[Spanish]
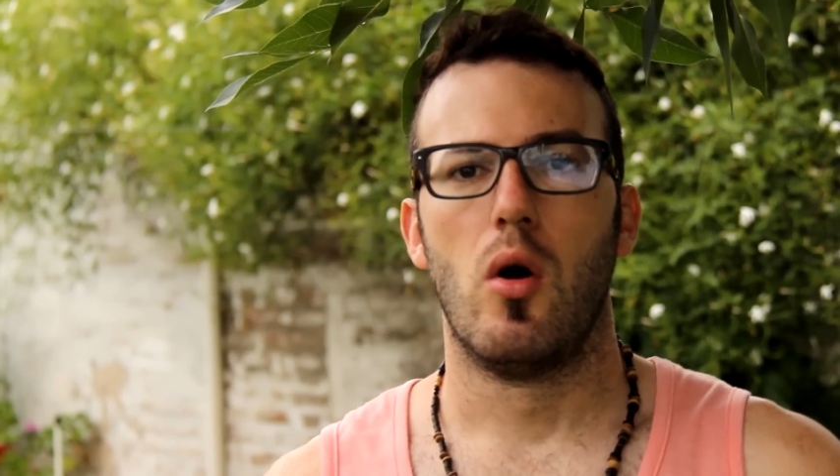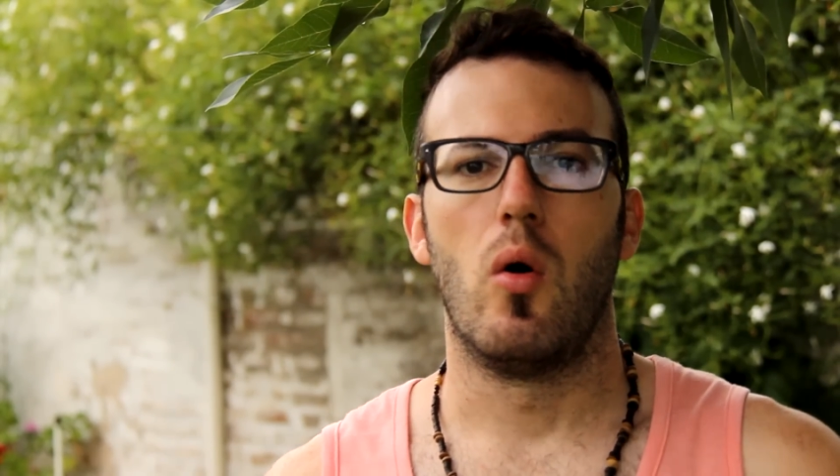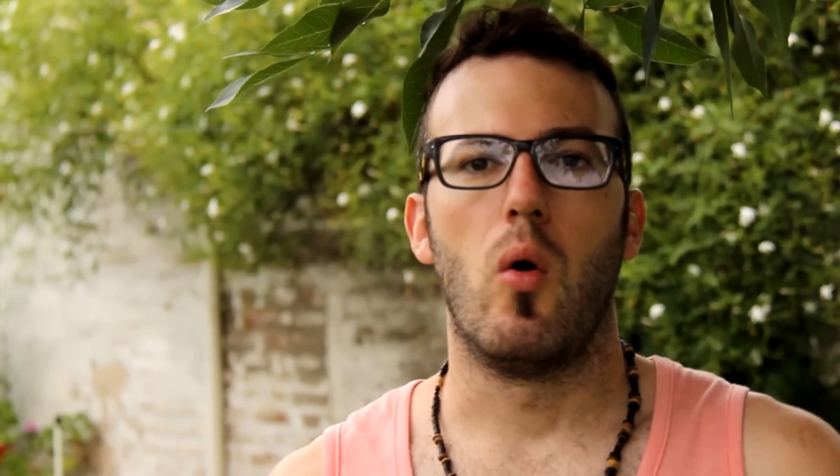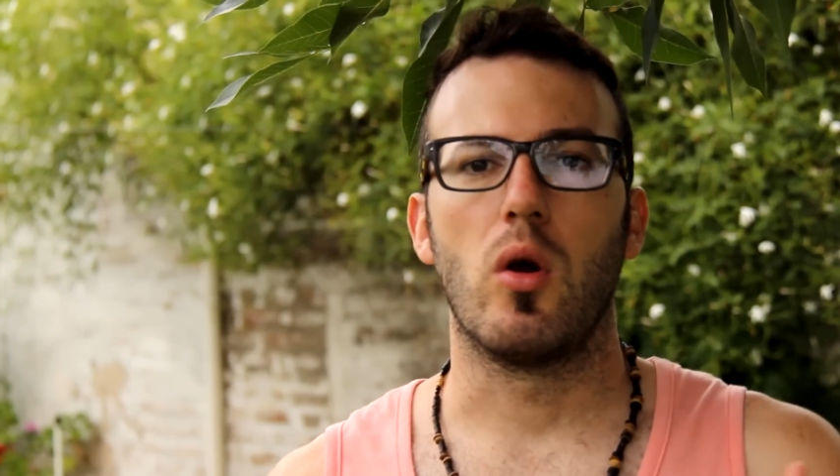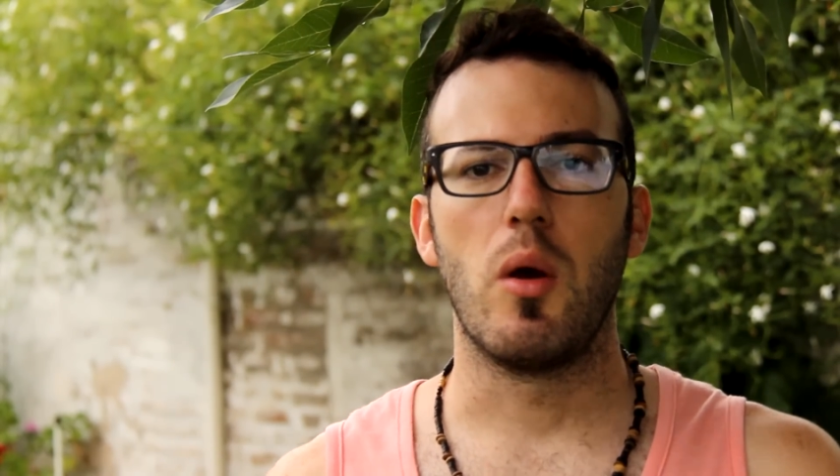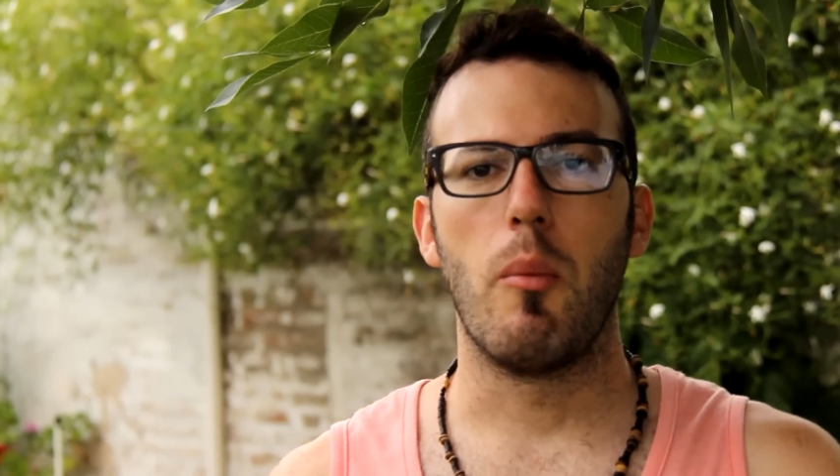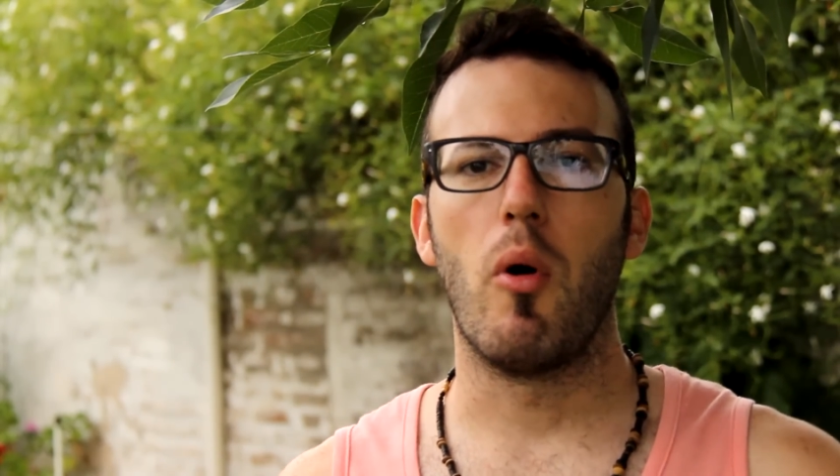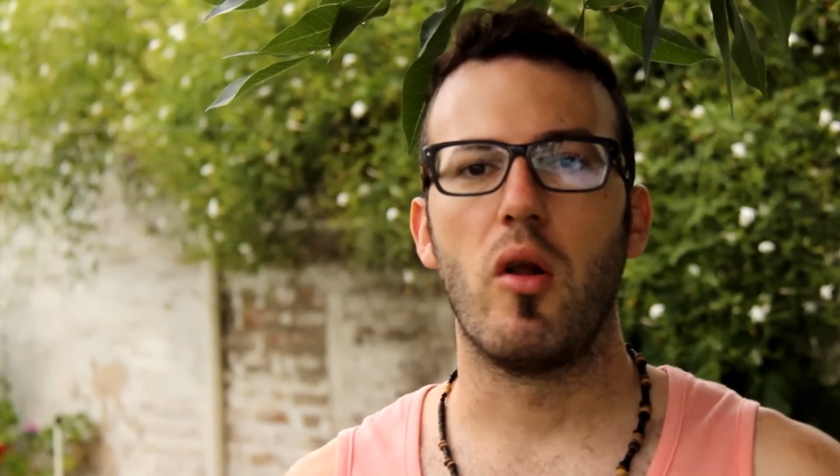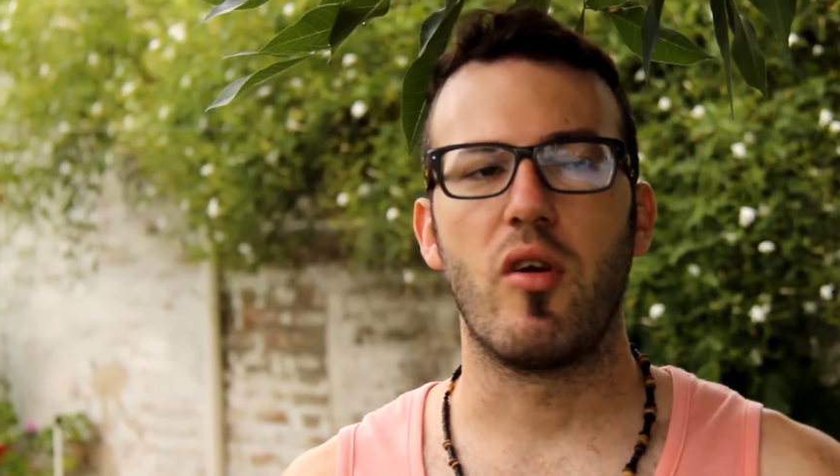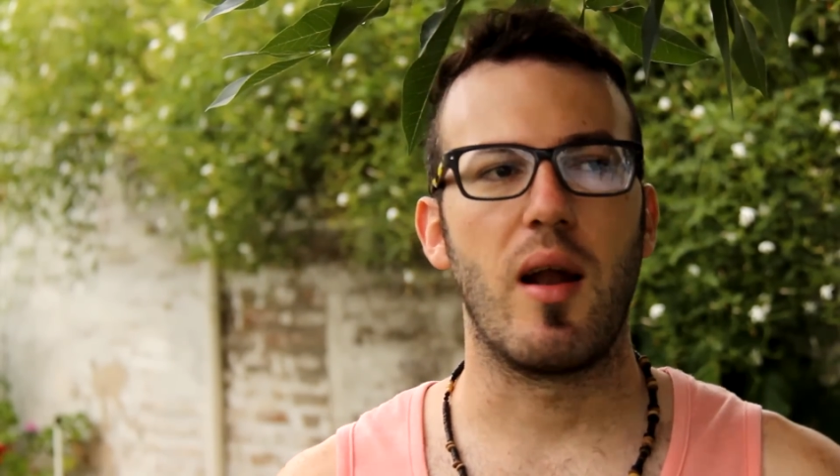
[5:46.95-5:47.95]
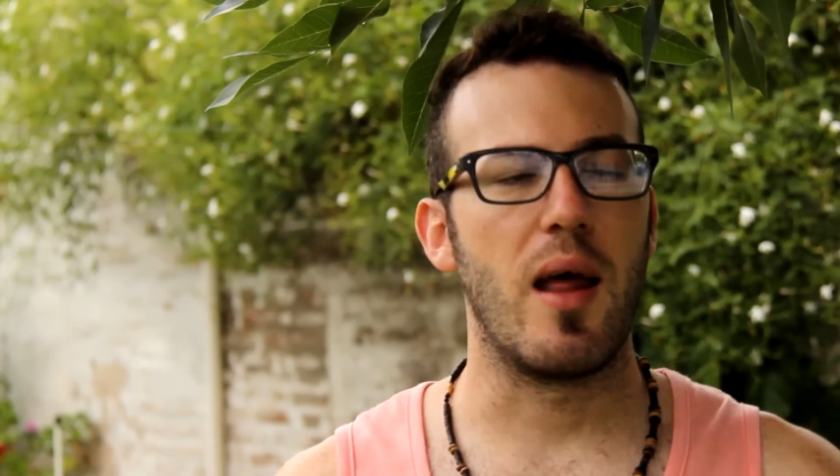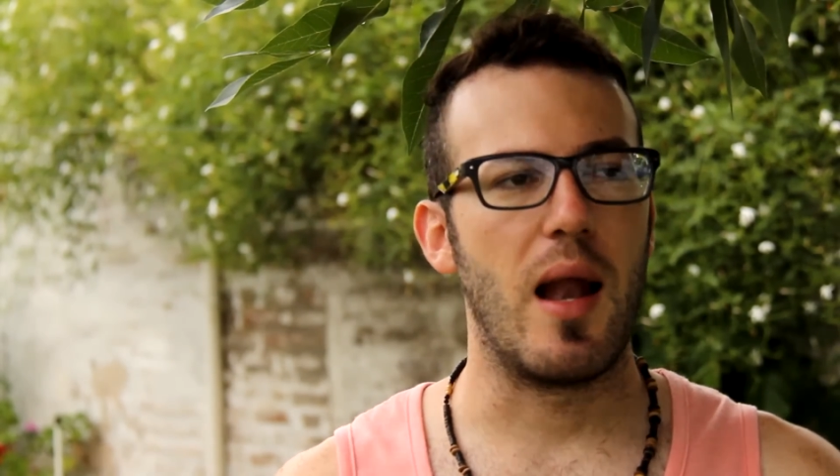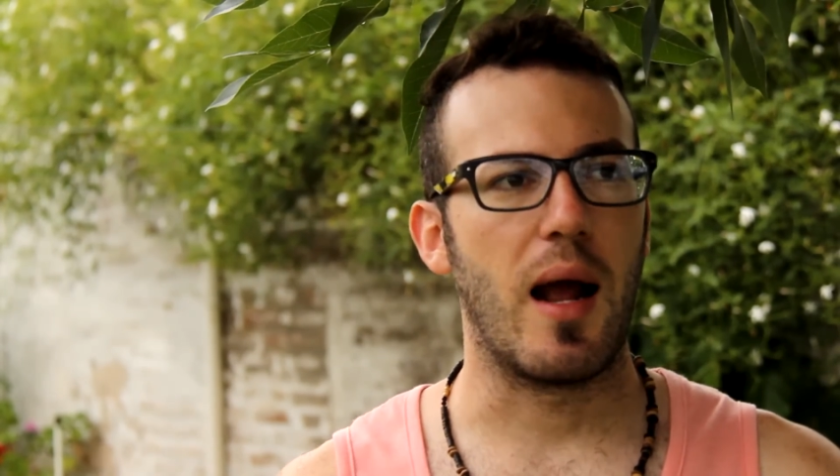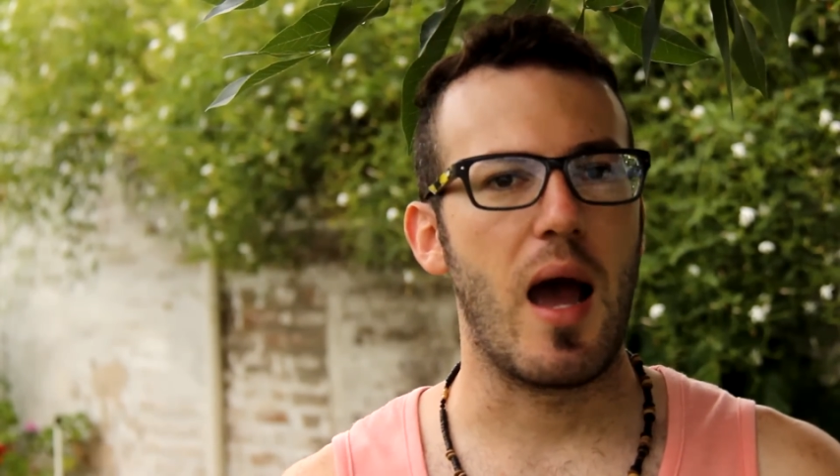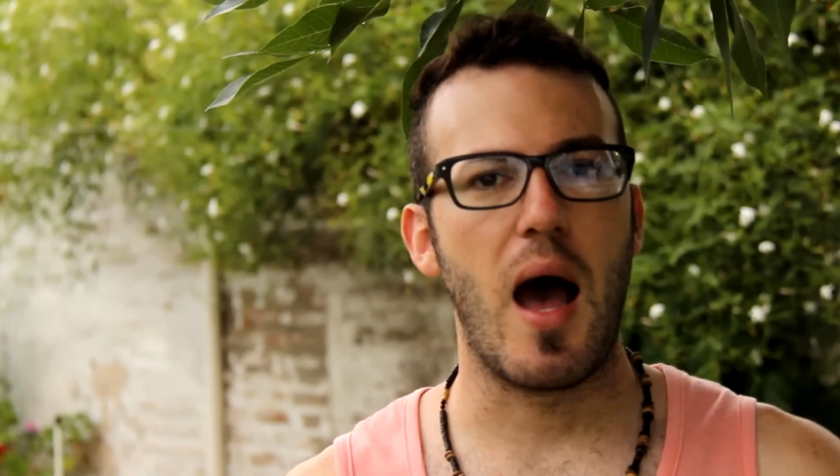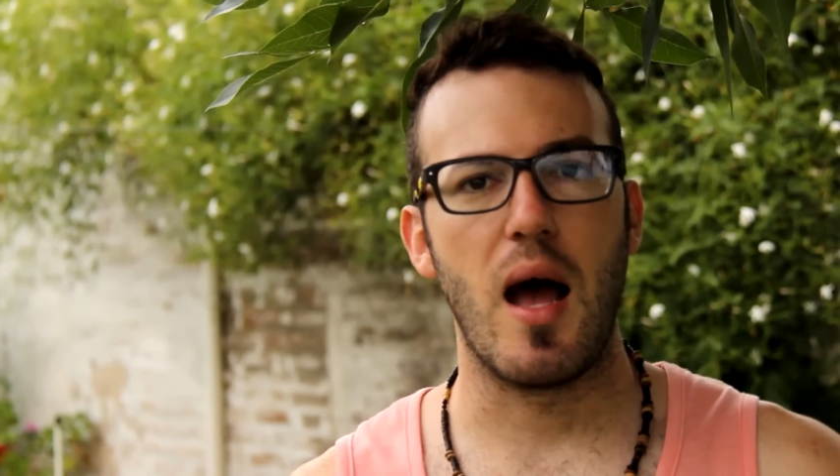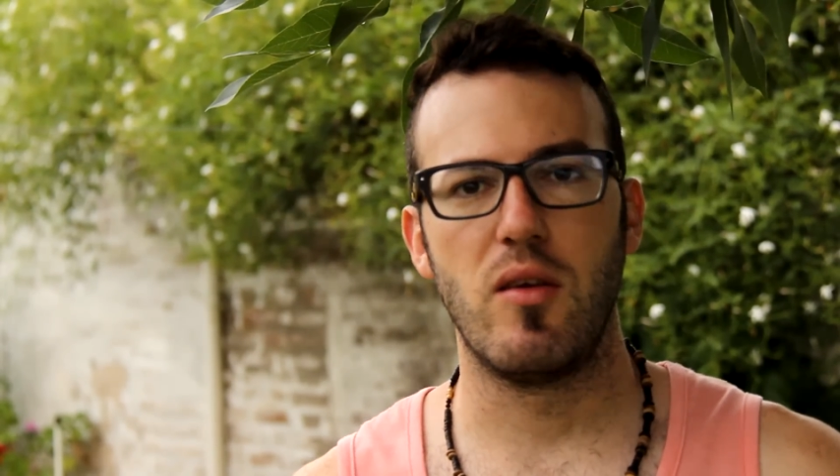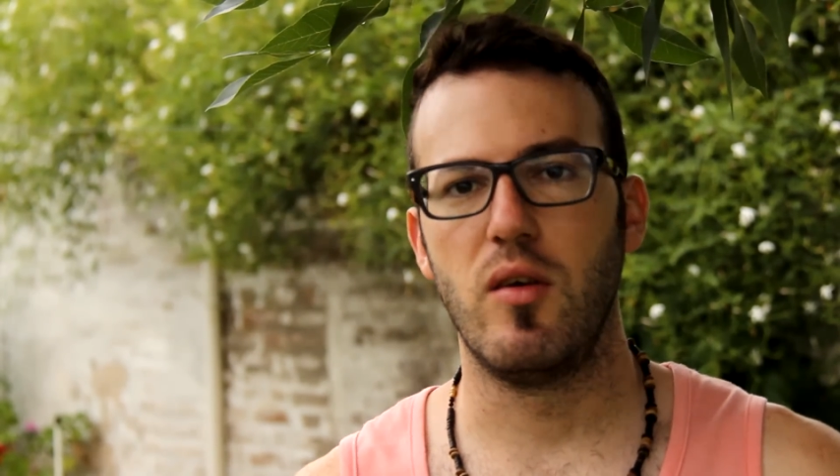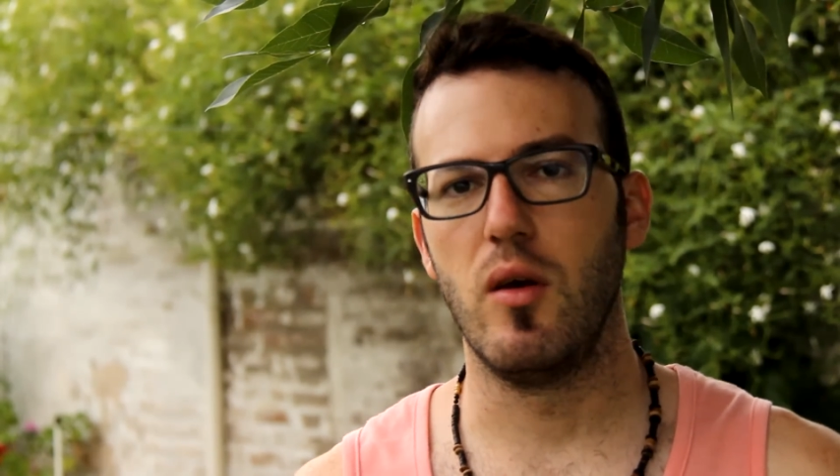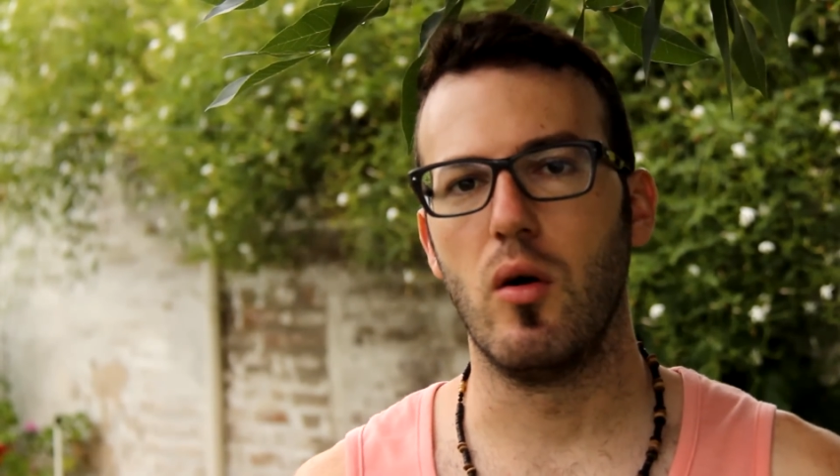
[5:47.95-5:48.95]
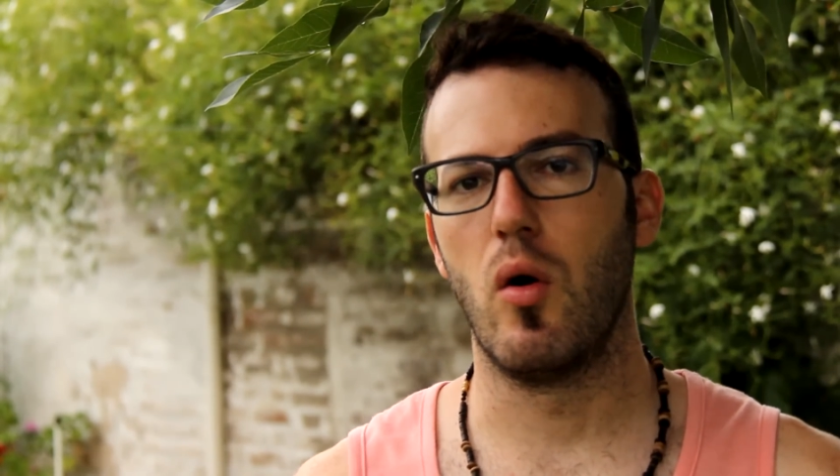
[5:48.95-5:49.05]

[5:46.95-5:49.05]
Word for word: o que me pongo a charlar en la calle,